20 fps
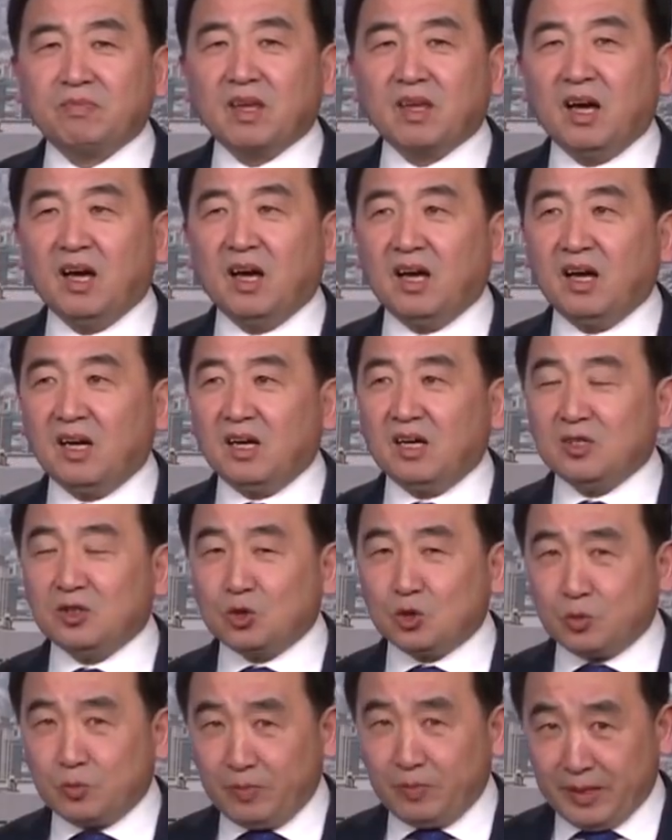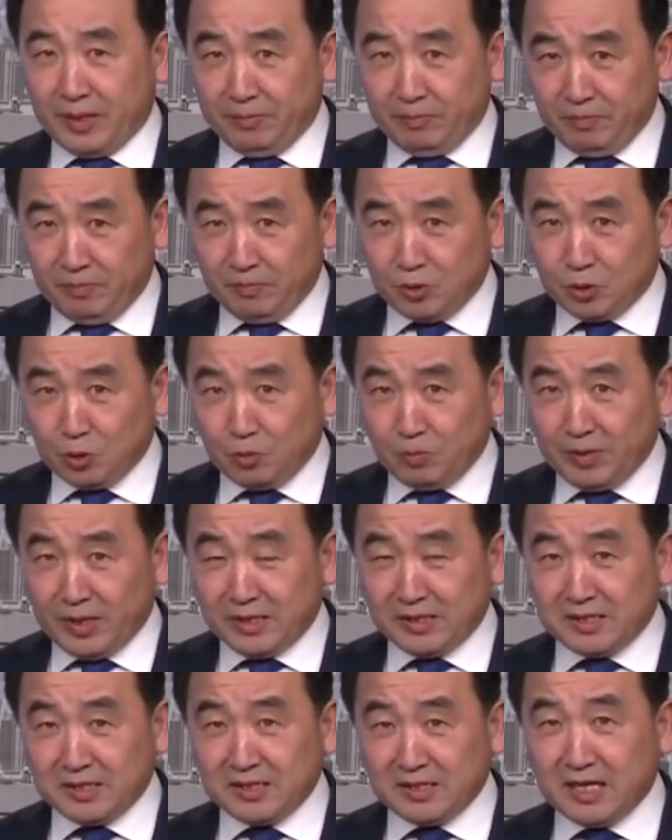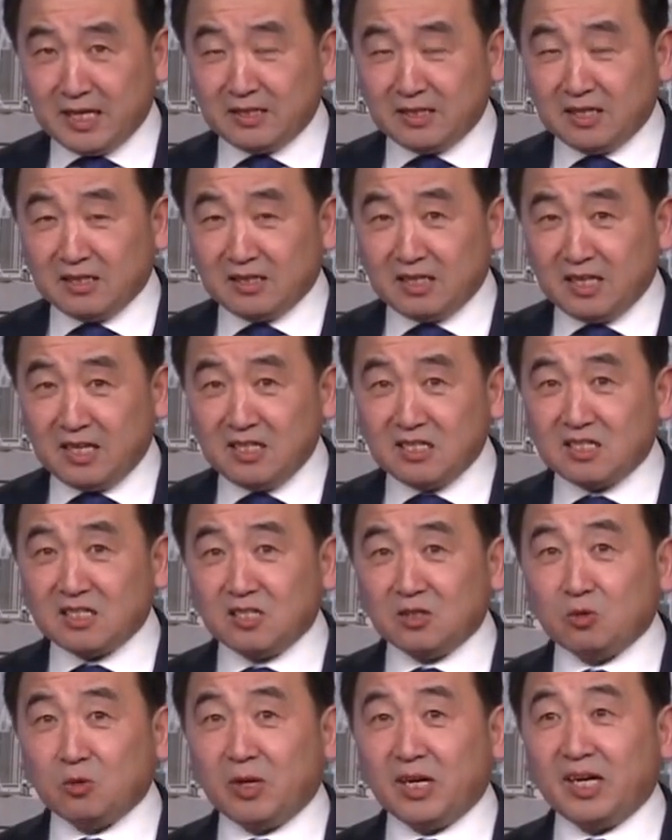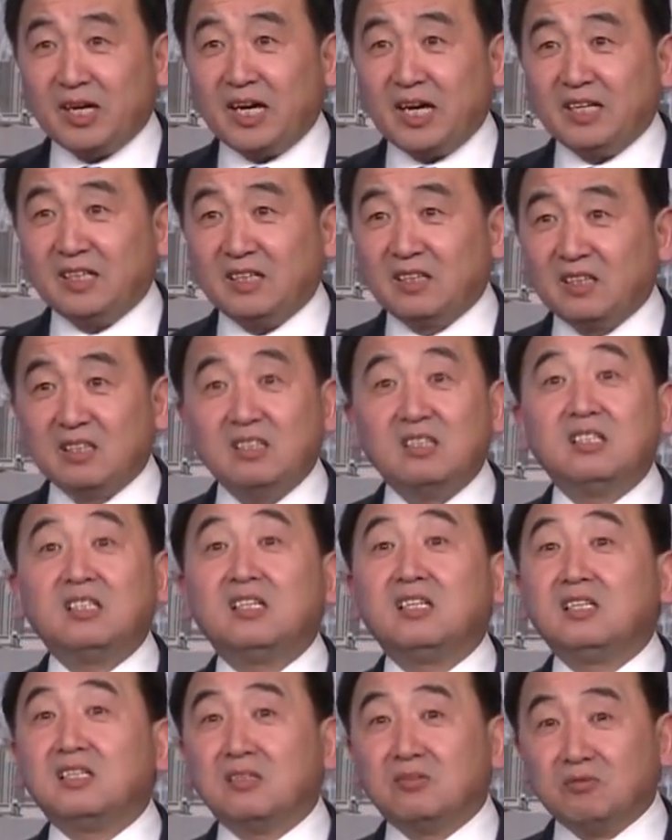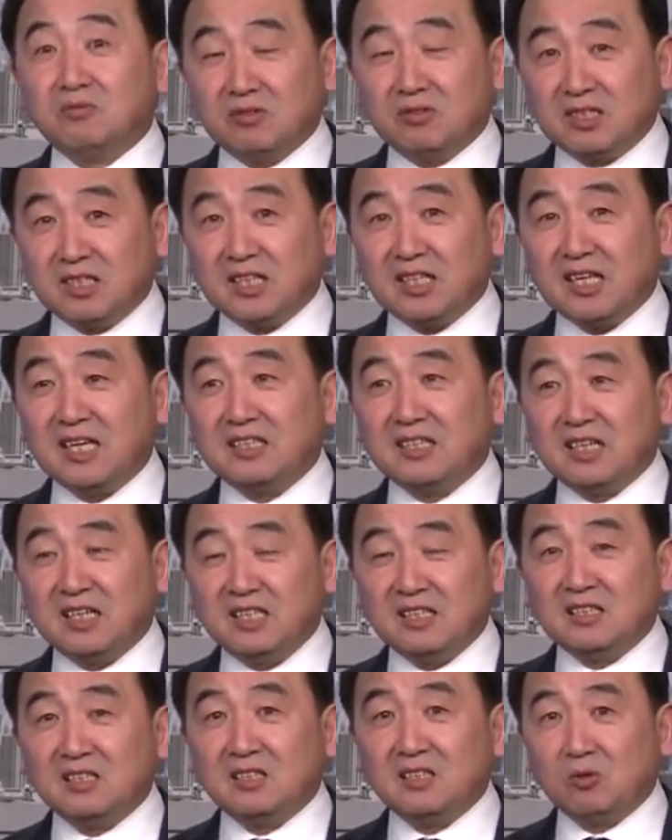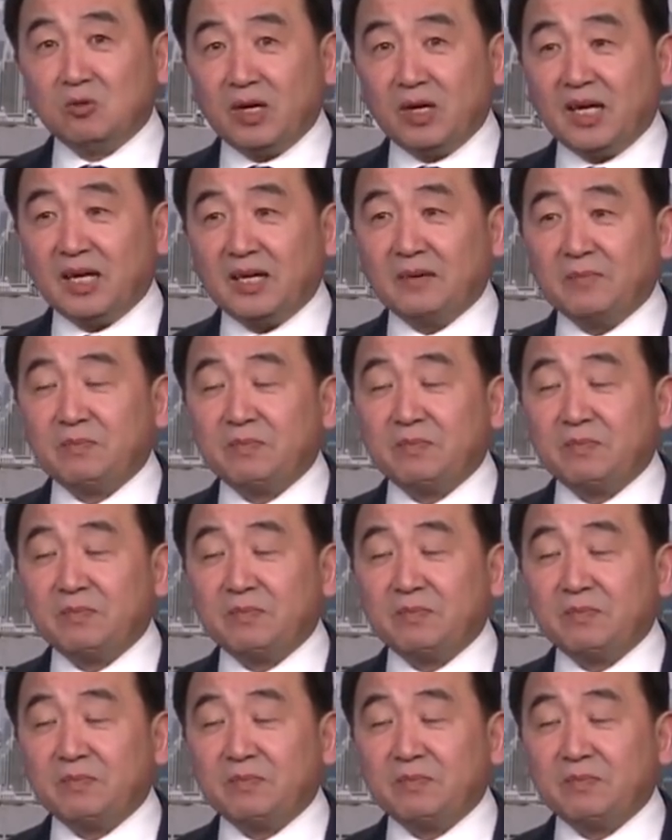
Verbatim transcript: 呃，中美中美之间的第一次对垒，新政府之间第一次对垒，